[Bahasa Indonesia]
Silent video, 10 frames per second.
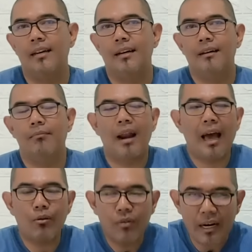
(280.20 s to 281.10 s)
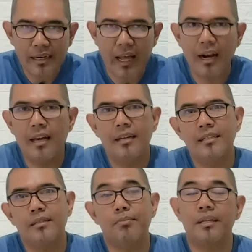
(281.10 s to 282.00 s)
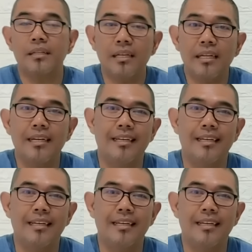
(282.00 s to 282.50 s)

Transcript: melakukan hal seperti ini?